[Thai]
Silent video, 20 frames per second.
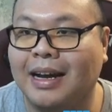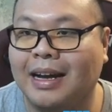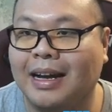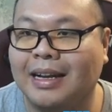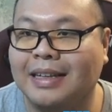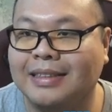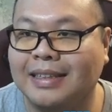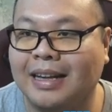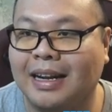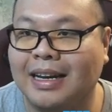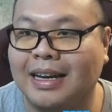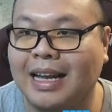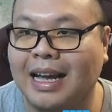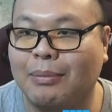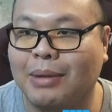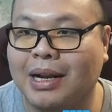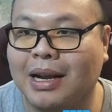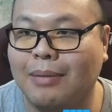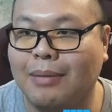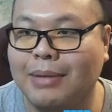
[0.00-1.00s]
จริงแล้วเนี่ย
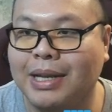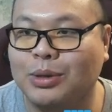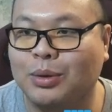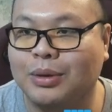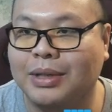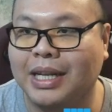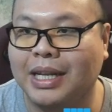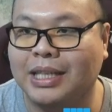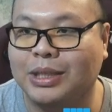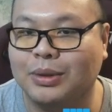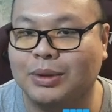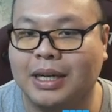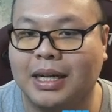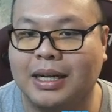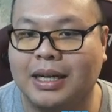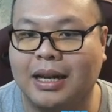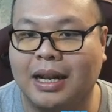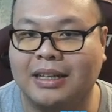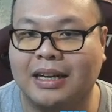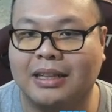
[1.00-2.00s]
มันก็มีชุดอีกชุดหนึ่ง
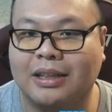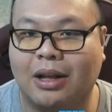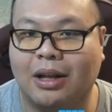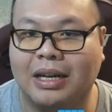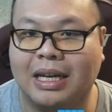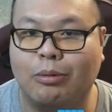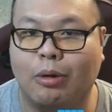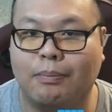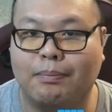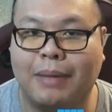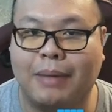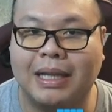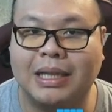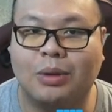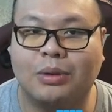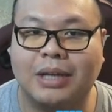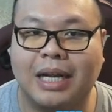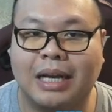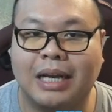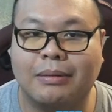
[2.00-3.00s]
เนื่องจากตอนนี้ผมปั้นตั
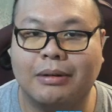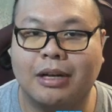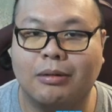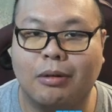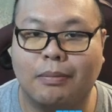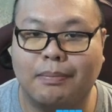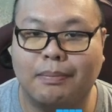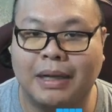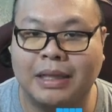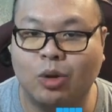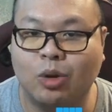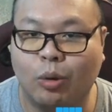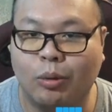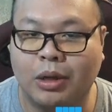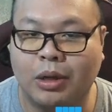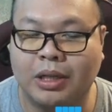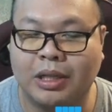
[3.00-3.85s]
วเด็กมาด้วยผมปั้นตัว